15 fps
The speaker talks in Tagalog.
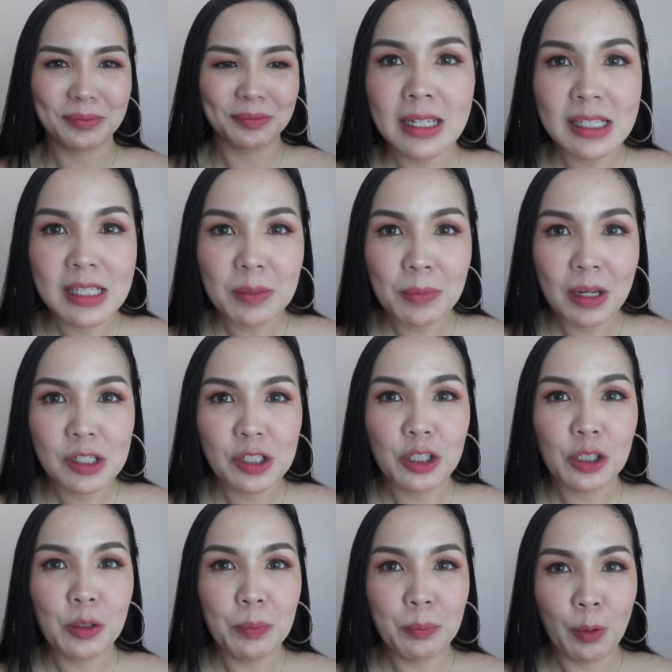This is the
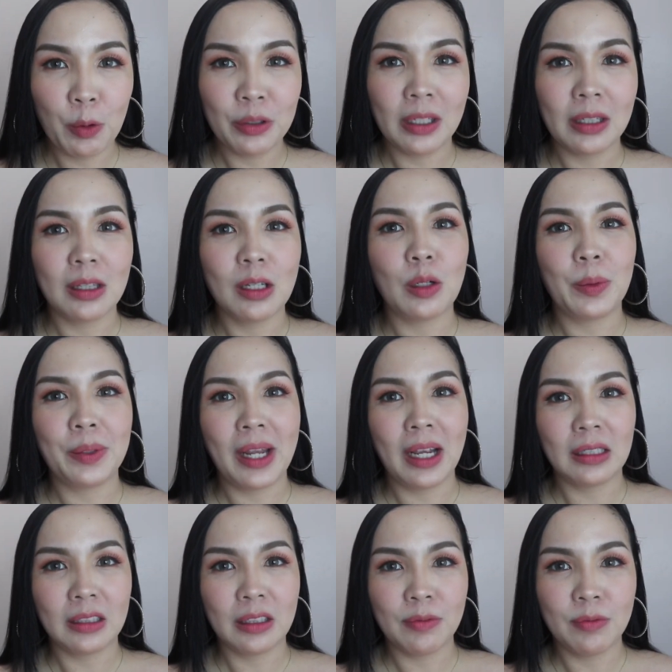major component ng
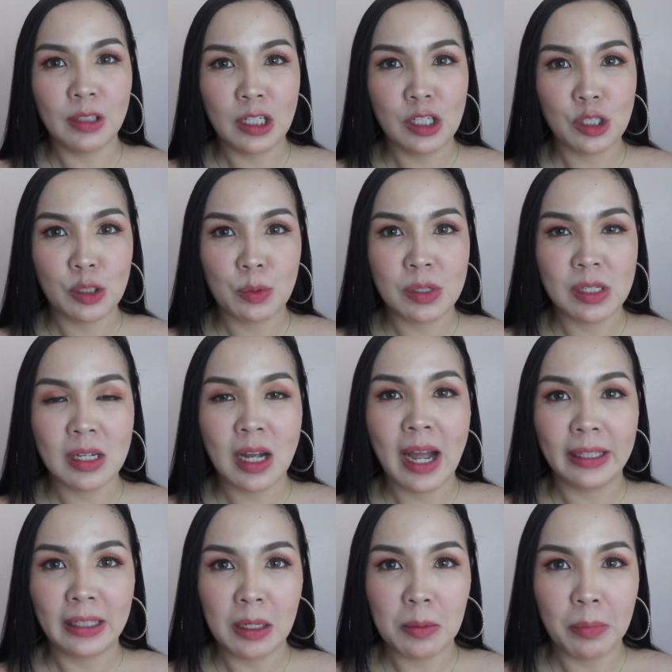connective tissues ng
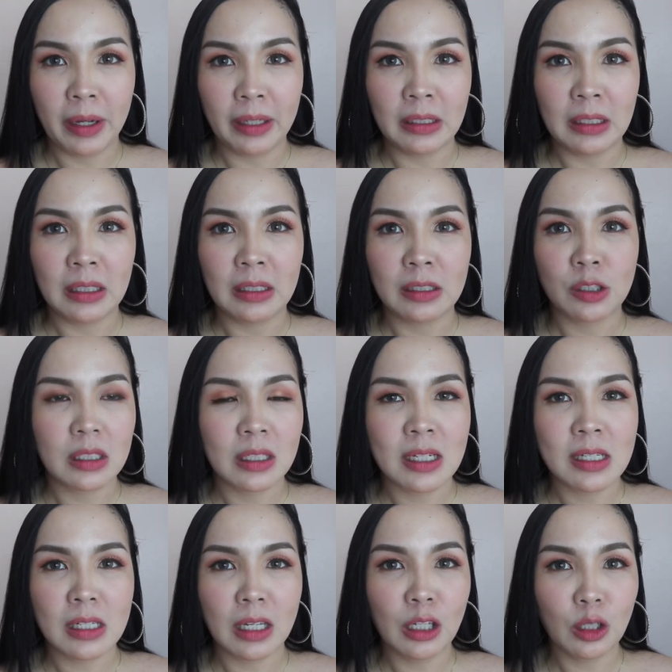ating body. So,
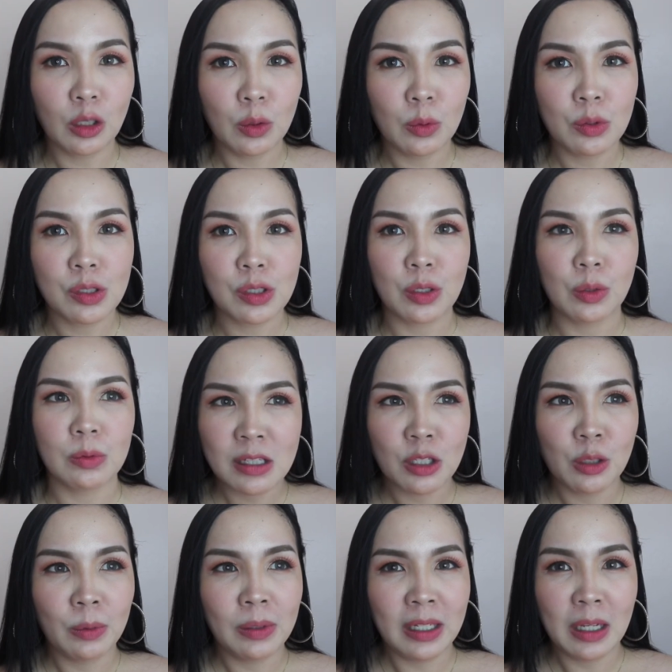this includes yung,
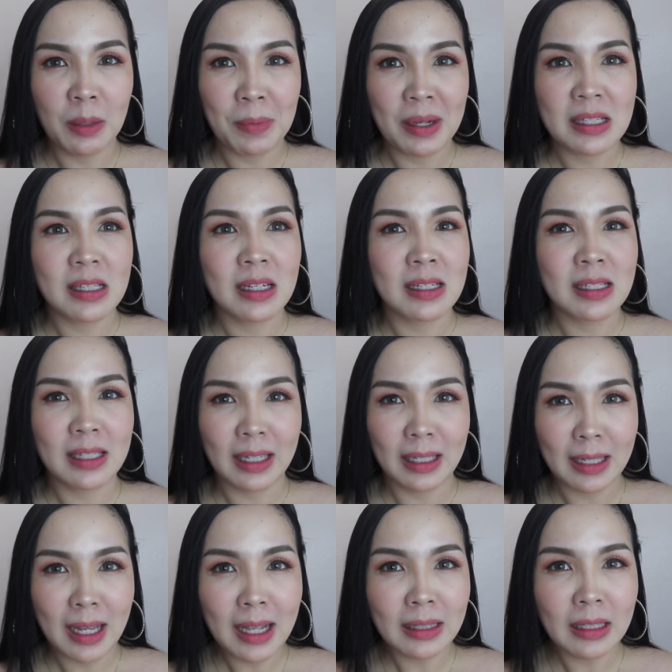yung ligaments ng
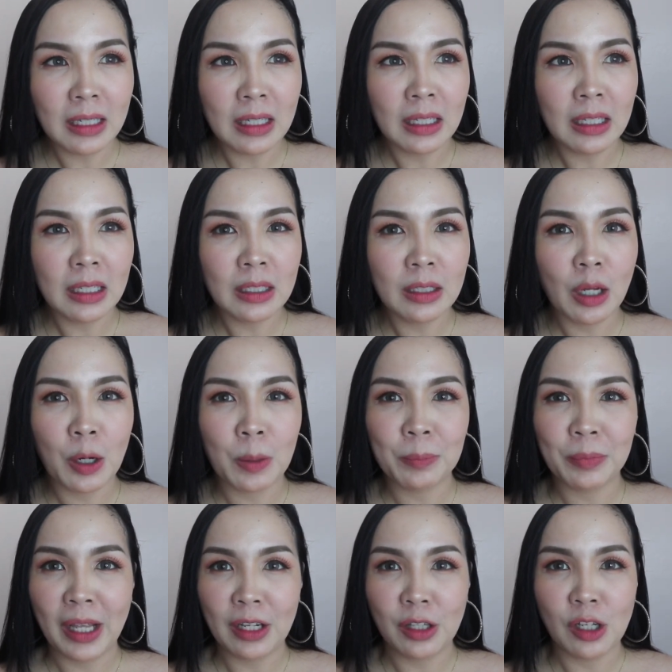skin natin,
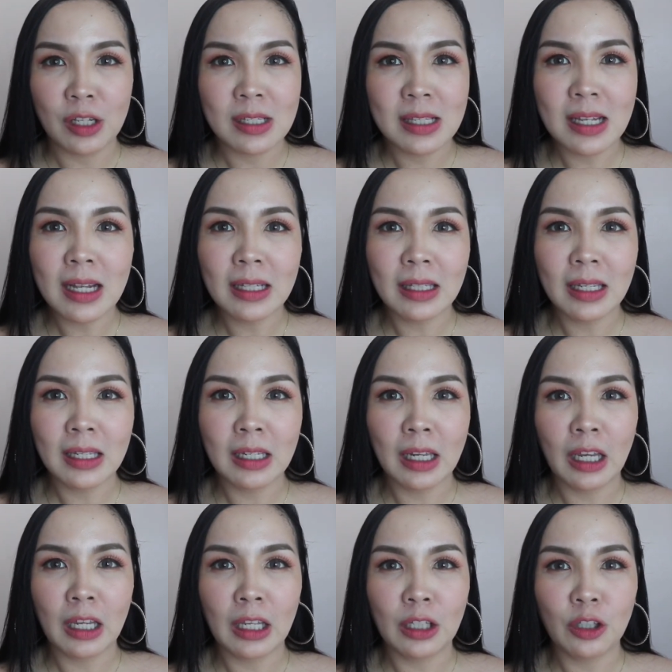um, tendons natin,
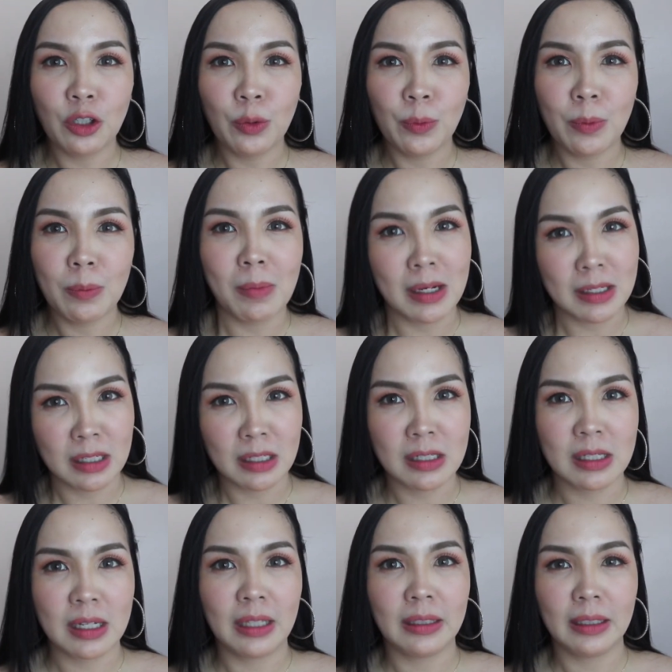and yung
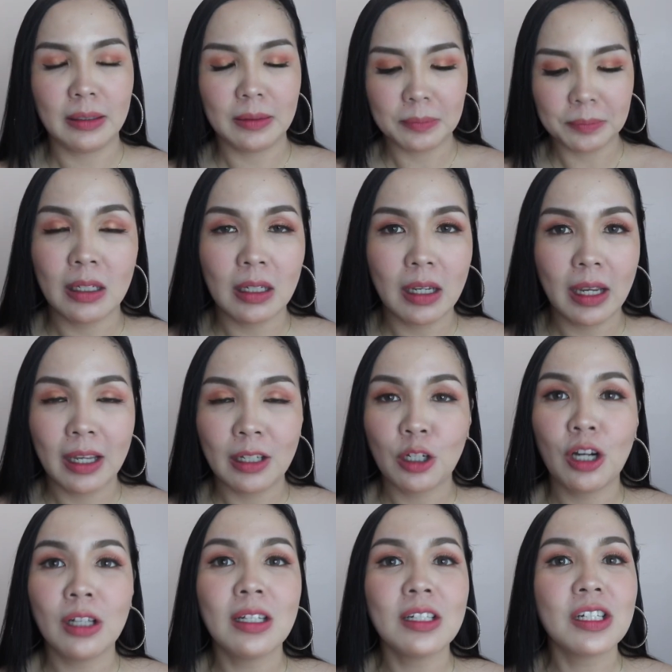muscles natin. And
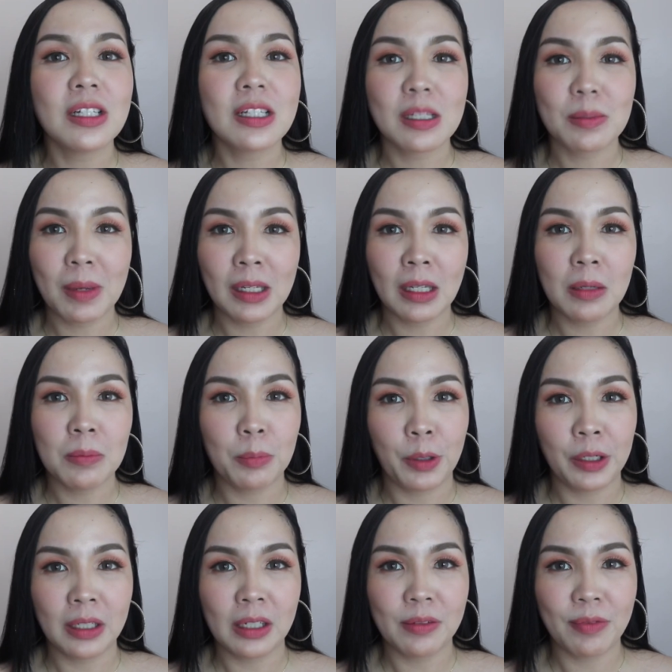collagen has many
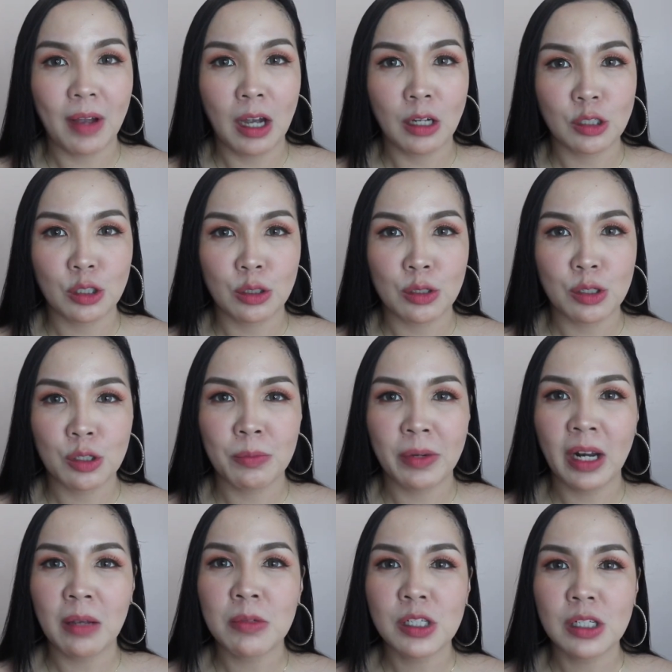important functions. So,
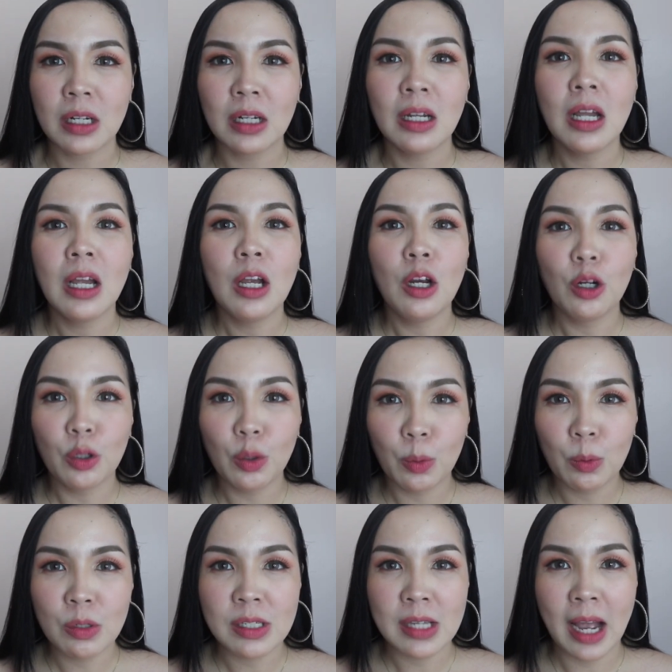marami siyang
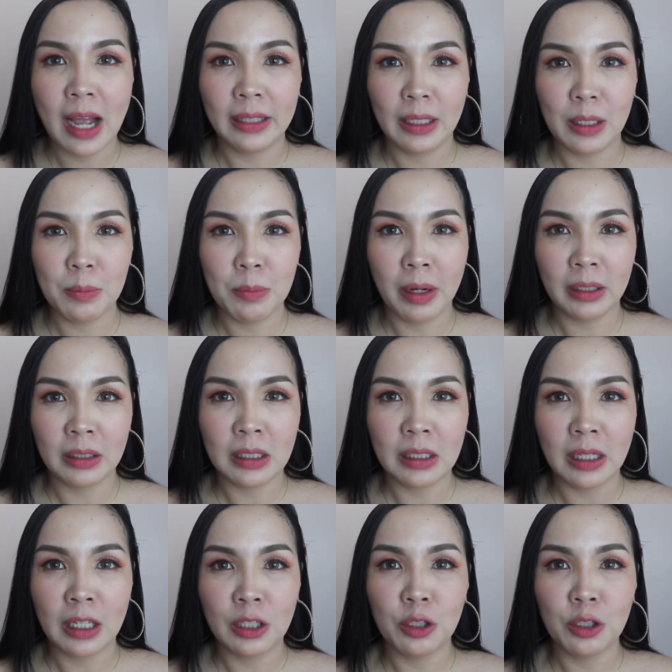role sa ating body.